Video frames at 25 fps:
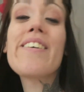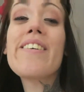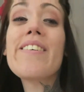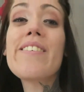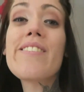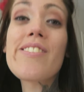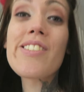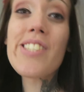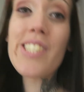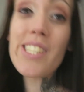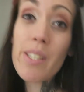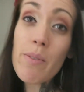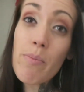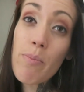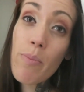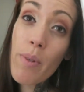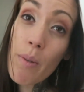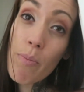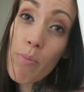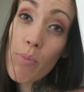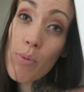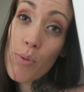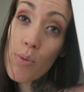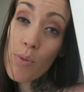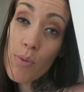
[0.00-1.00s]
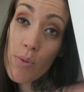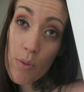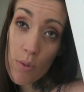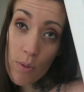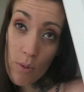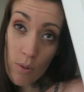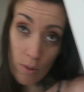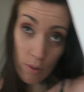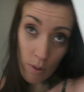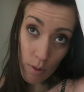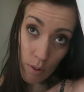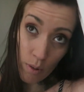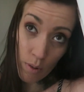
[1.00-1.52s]
Euh, j'ai pas pu
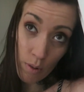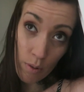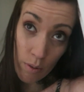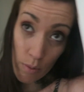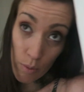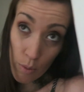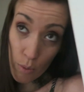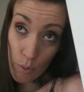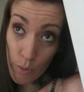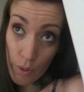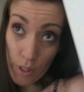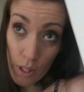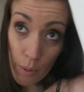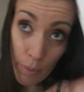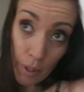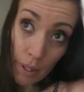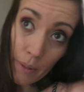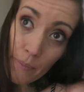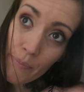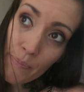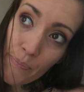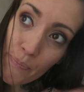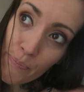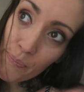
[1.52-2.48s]
euh, vous filmer.